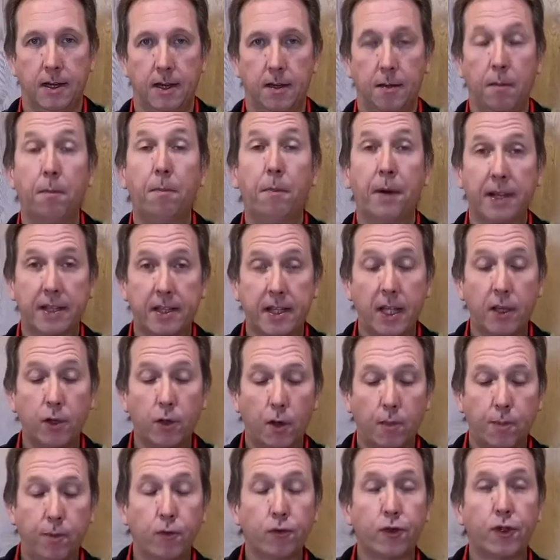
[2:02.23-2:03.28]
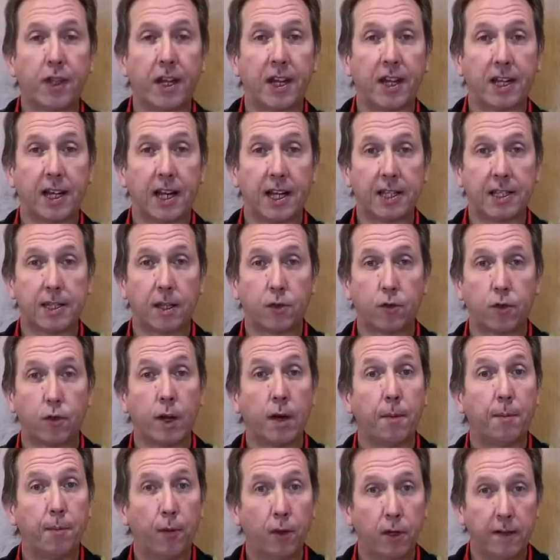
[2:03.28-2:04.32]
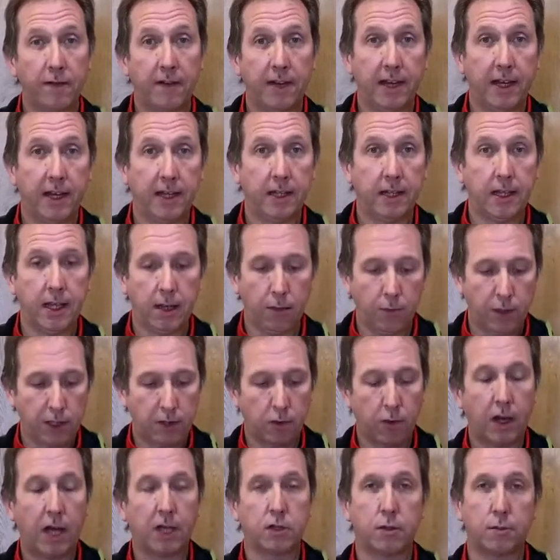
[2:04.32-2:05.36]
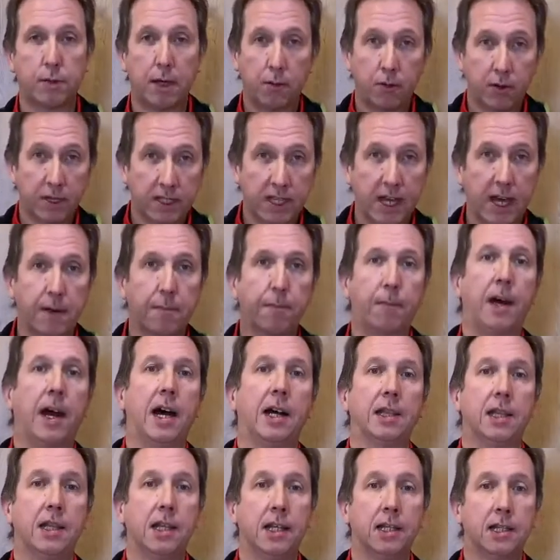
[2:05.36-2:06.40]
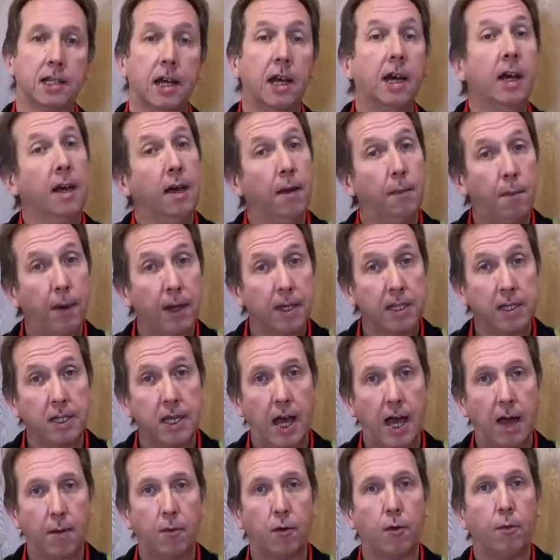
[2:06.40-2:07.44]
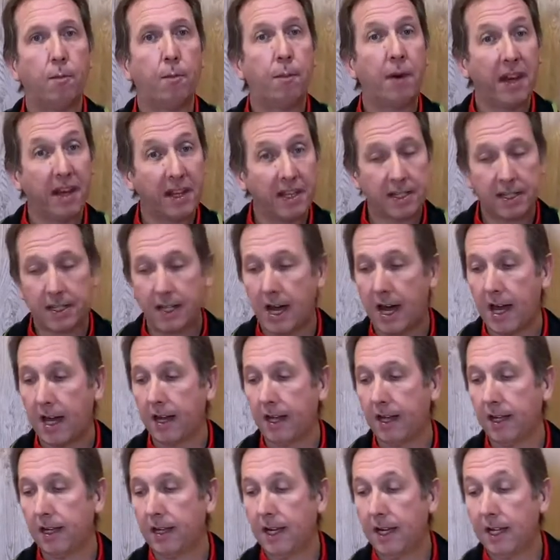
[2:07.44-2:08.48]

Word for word: Partendo appunto dalla calzatura polivalente, in questo caso abbiamo una scarpa Adidas, passiamo per restare nelle